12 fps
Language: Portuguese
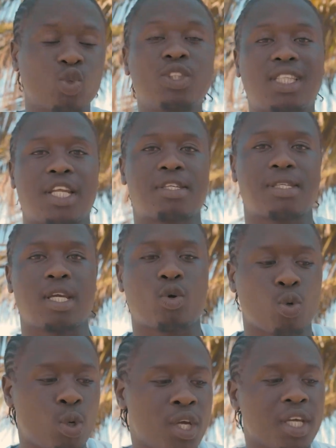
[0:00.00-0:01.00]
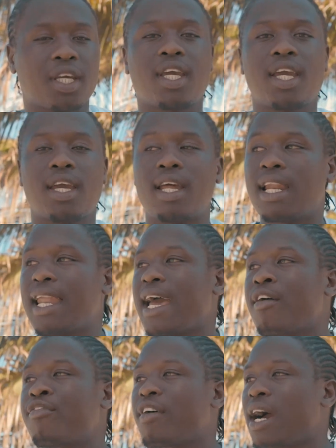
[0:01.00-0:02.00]
Um triciclo que
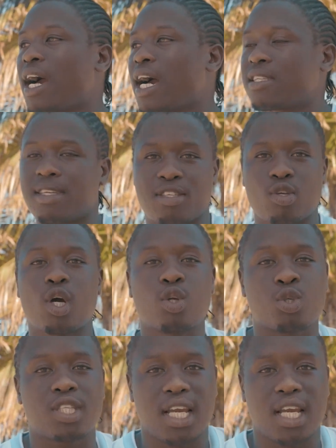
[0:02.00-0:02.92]
leva acessórios